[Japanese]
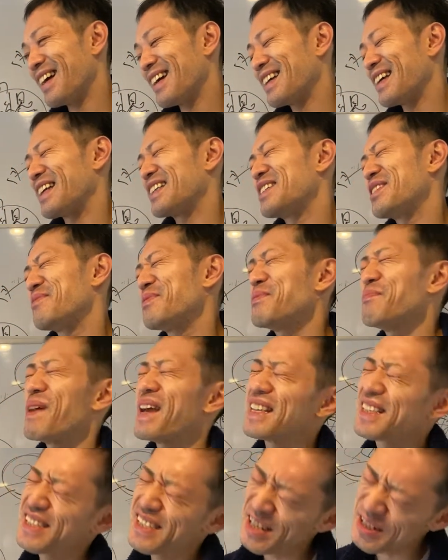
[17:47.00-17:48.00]
「いや自分
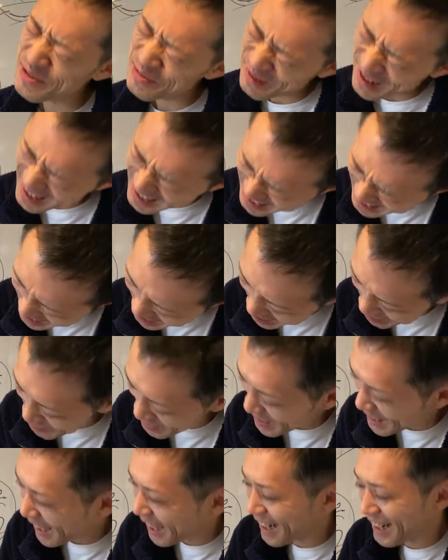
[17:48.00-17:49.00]
めっちゃうまいや」
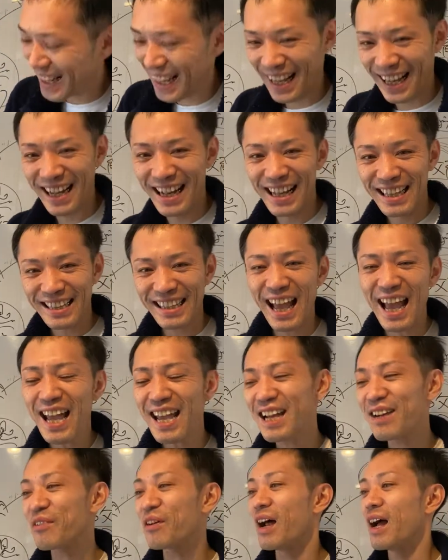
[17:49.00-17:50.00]
みたいな「なん
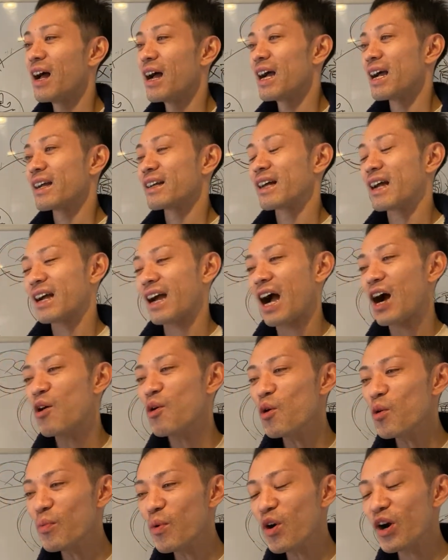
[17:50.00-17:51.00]
やこれ顔も
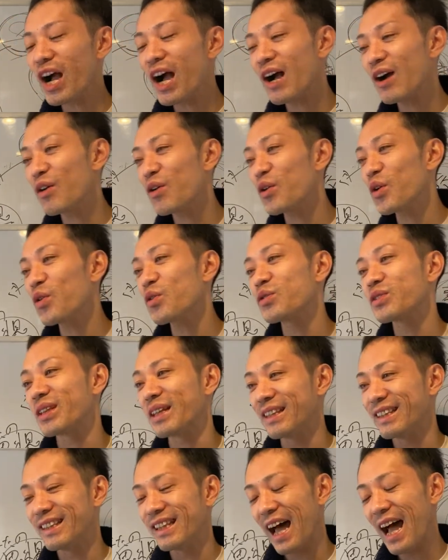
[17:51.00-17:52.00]
かっこよく
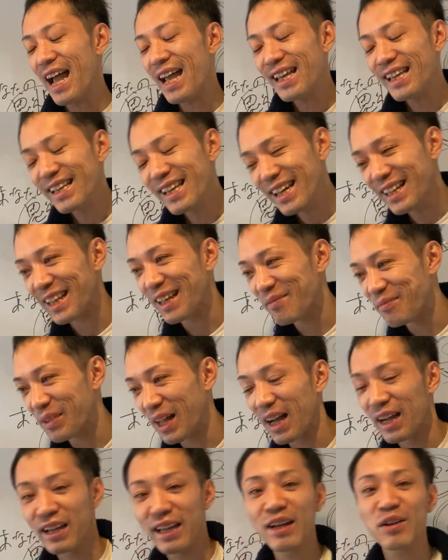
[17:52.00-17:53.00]
てなんやねん」みた
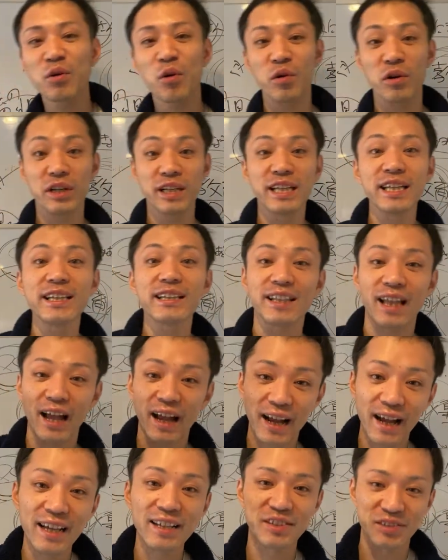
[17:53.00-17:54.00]
いな結構キー
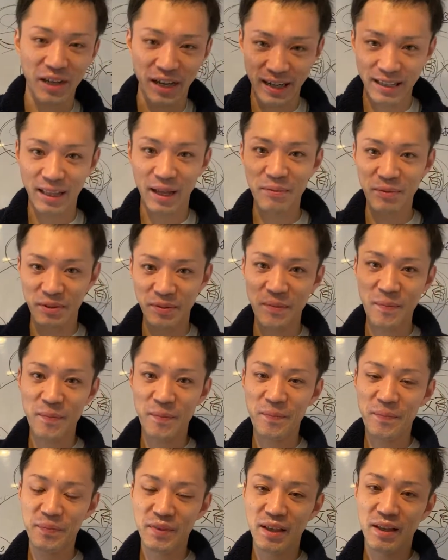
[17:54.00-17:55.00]
高いんですよあれ多分
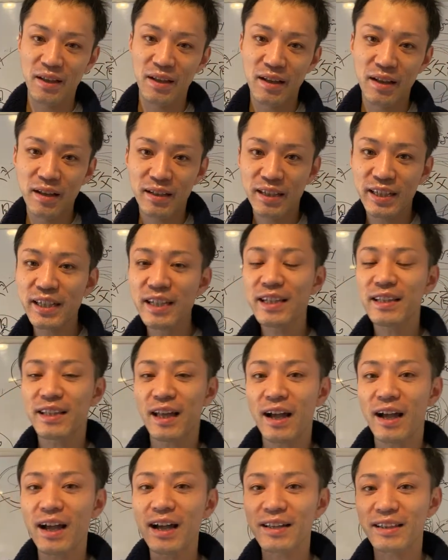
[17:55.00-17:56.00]
キー
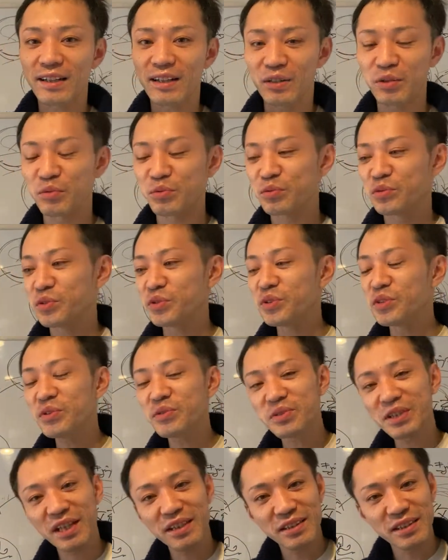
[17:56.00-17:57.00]
高いんだけど普通に
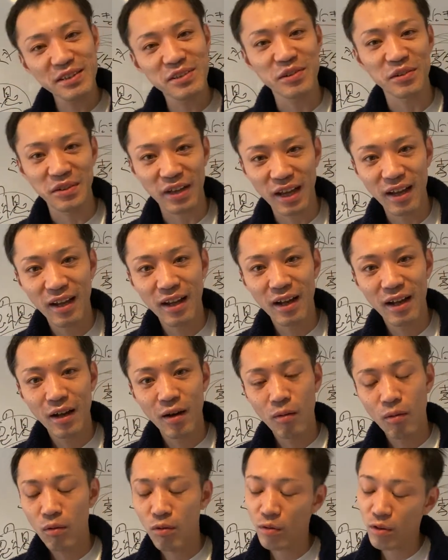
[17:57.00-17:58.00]
歌ってんですよね
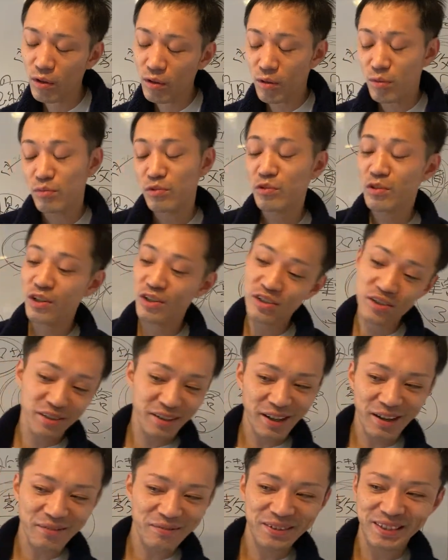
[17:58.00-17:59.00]
もう結構難しい
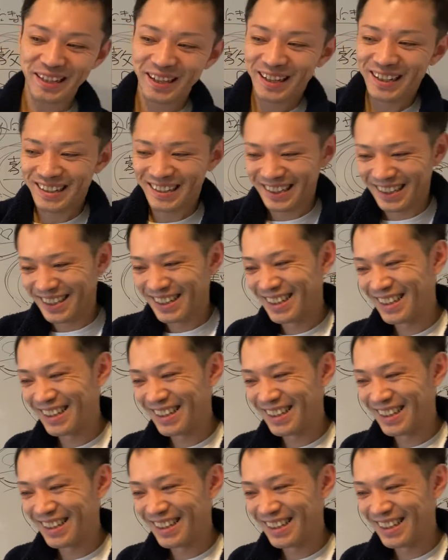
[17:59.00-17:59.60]
ねみたいな